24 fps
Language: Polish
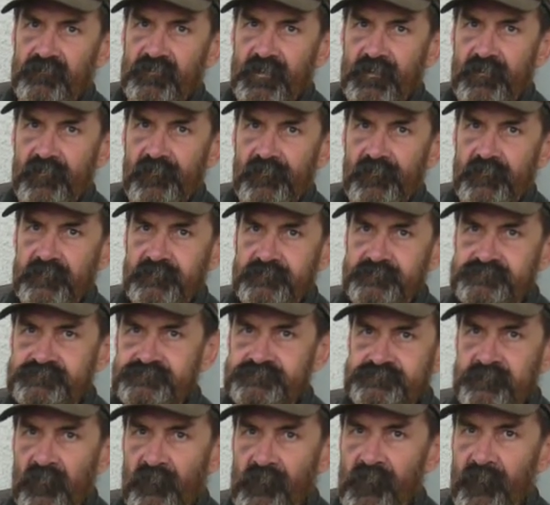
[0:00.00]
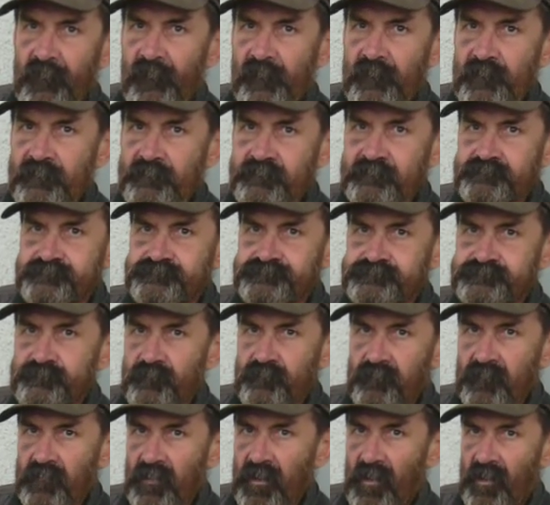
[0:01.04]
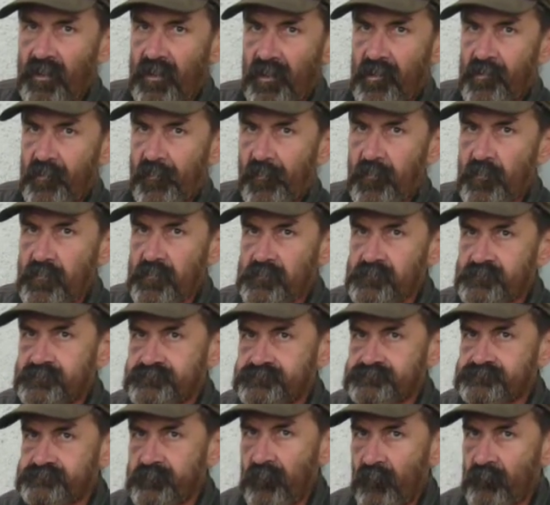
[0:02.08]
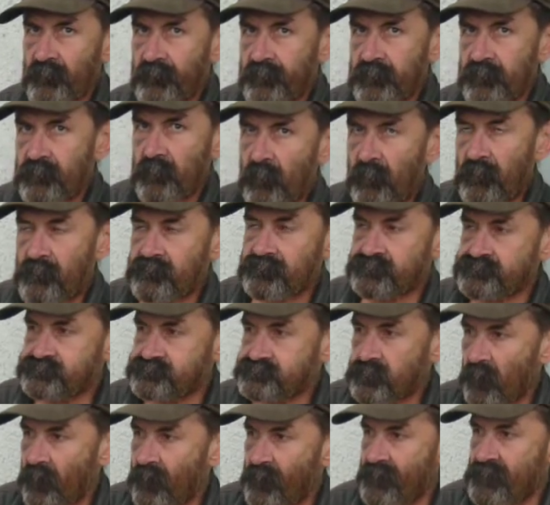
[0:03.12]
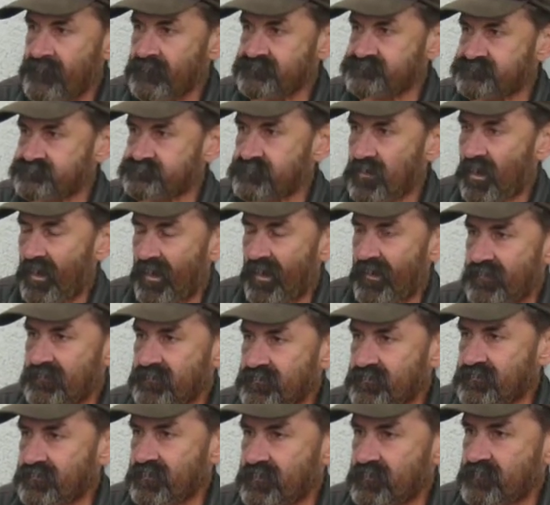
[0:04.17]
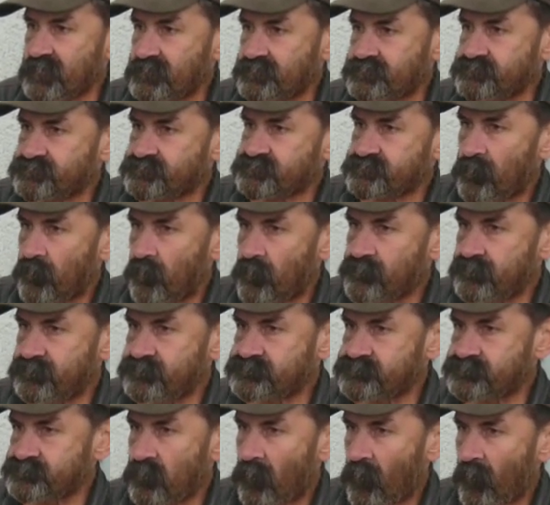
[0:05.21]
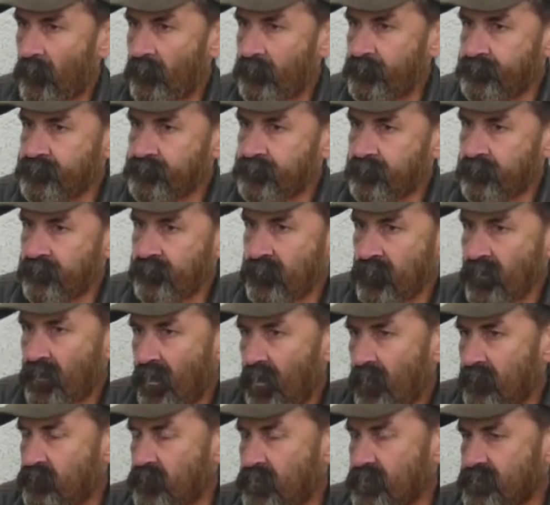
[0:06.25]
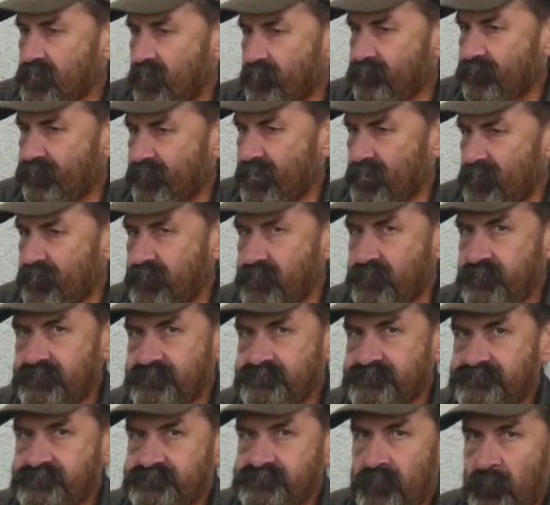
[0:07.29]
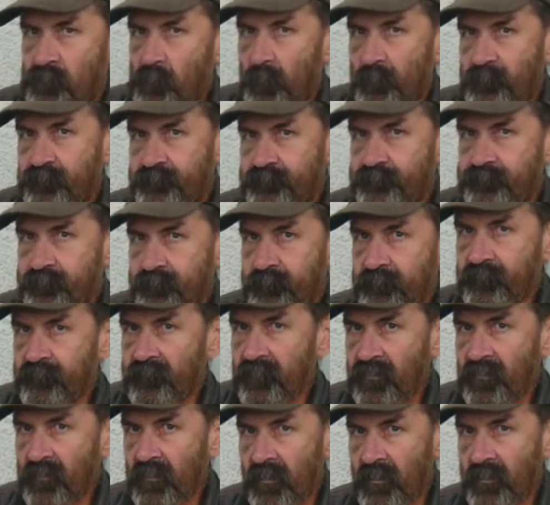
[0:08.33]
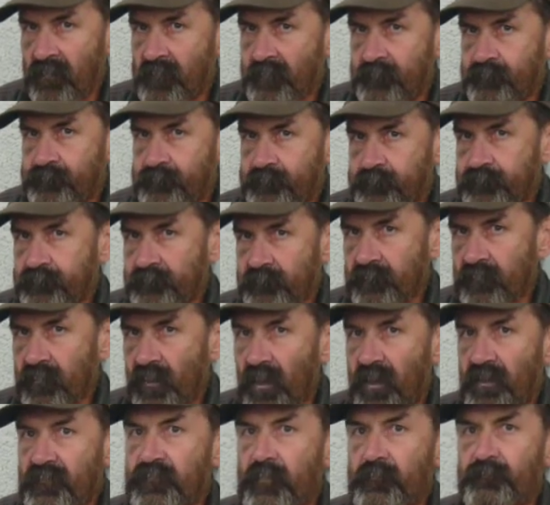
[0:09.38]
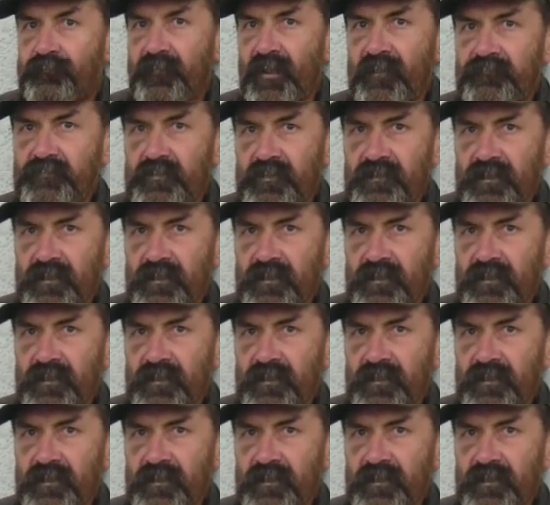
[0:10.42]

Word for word: No to dwie godziny musisz liczyć, no co ty chopisz? To autostrady nie ma, no przez te wiochy się przebujasz, no to ja wiem czy ile to, to czasu trwa, nie? No poza tym tam dojechać, zaparkować, pewnie będzie za dyma, no wiesz, to, to nie jest tak, że...